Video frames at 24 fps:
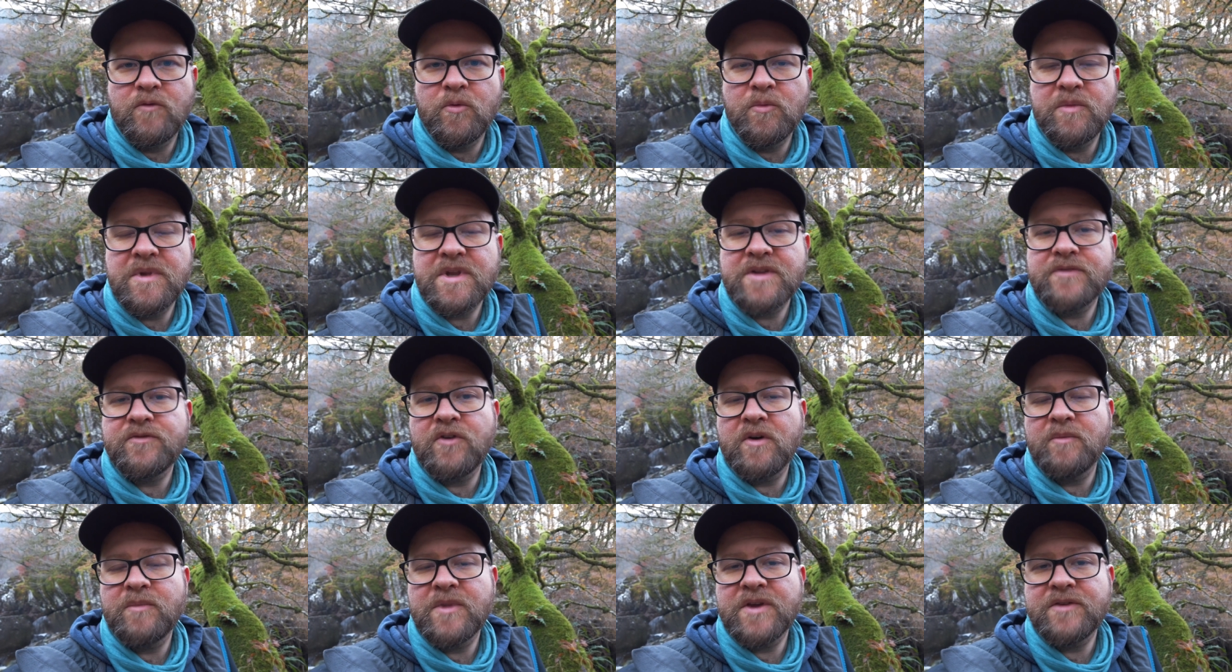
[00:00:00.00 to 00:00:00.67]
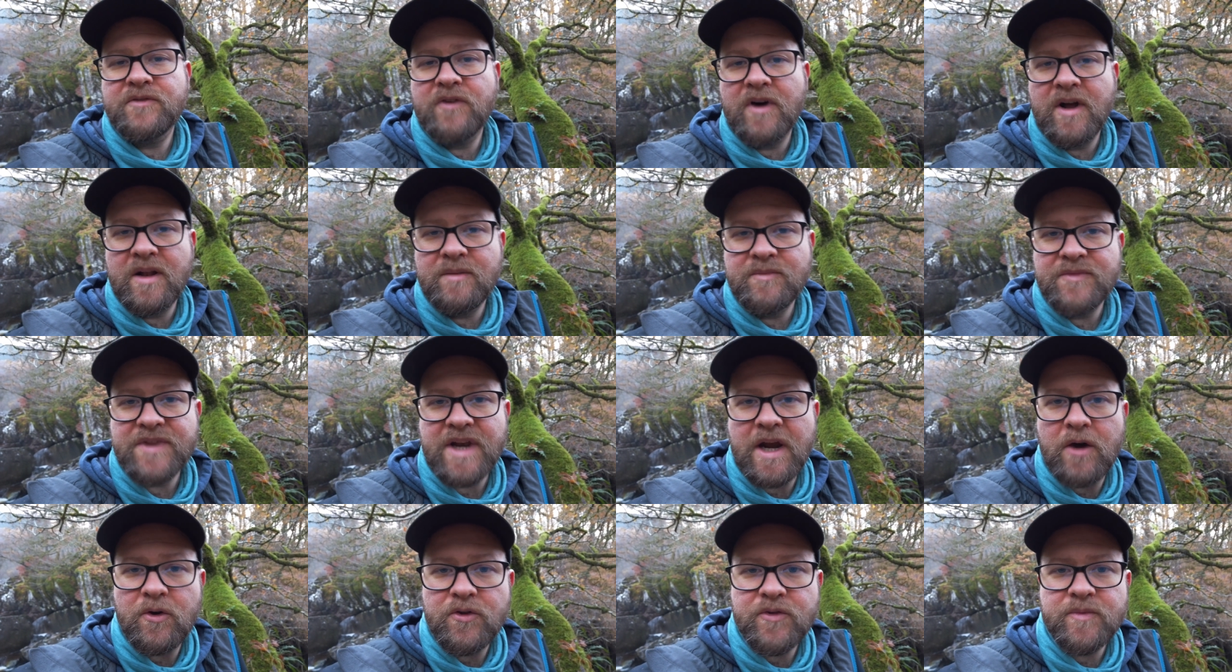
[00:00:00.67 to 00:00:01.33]
womit ich mich vor allem
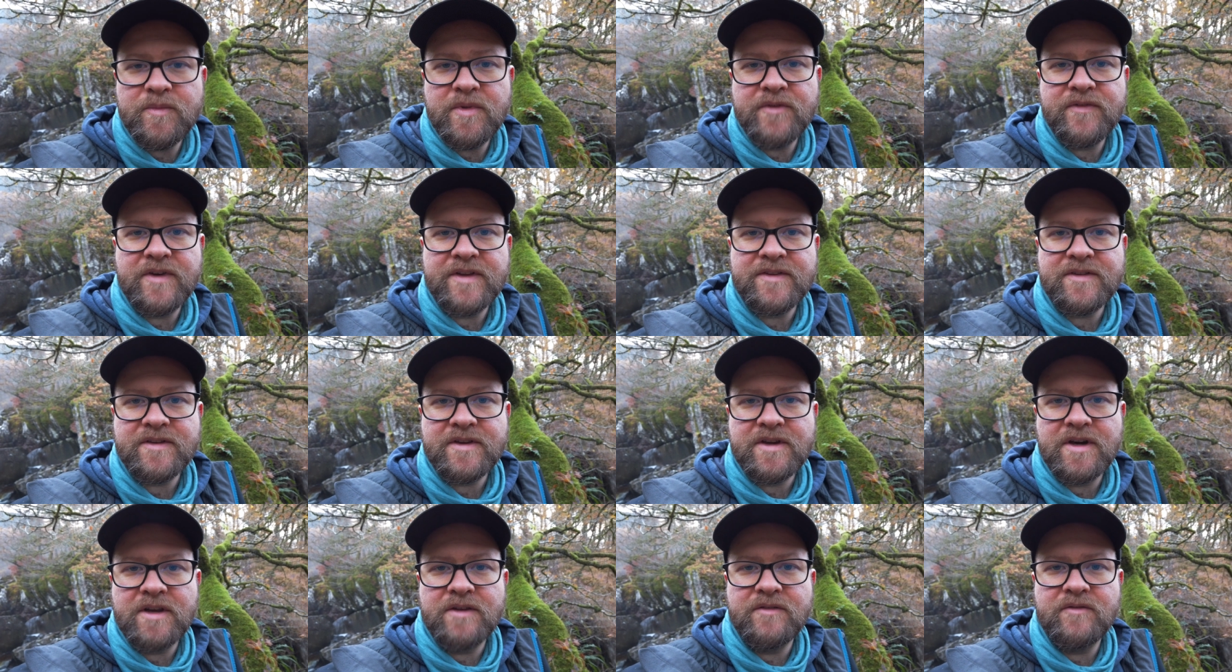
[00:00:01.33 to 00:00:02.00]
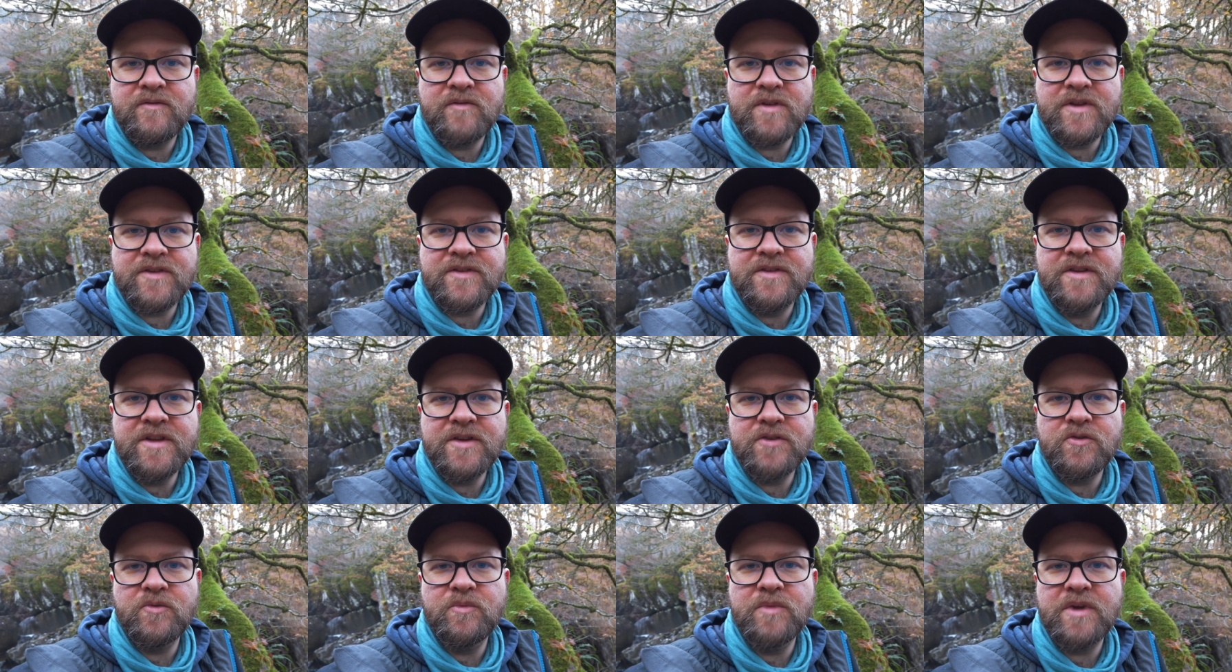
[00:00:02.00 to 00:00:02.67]
draußen befassen kann, was
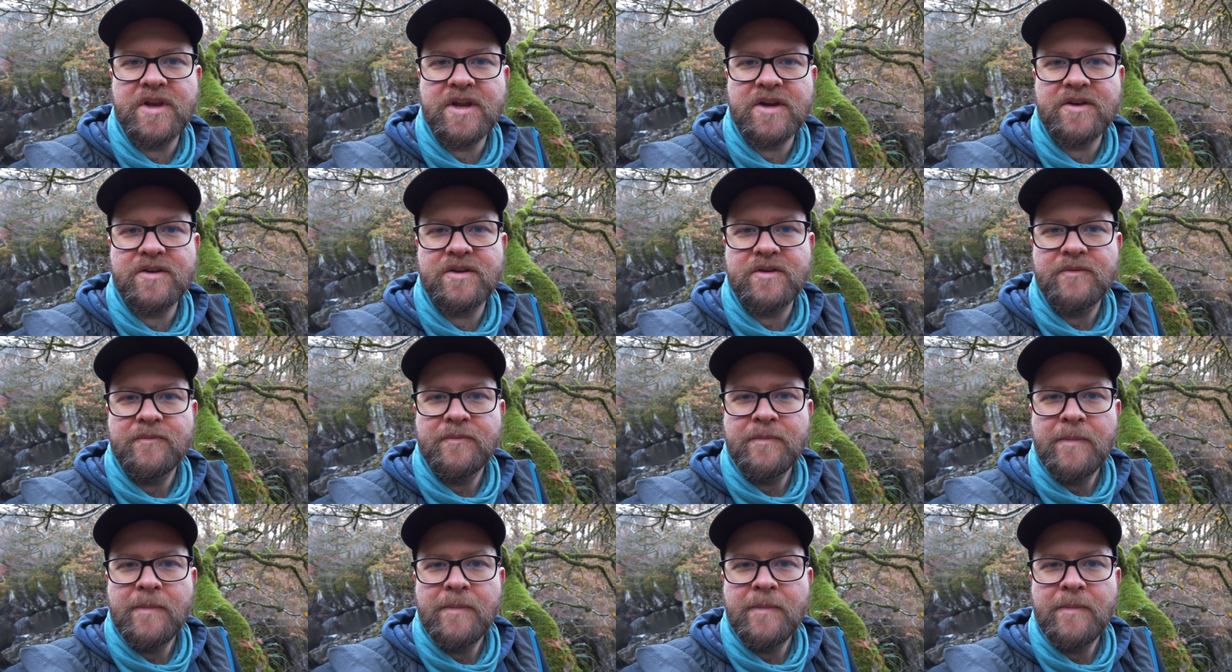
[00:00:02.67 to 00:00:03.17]
nicht unbedingt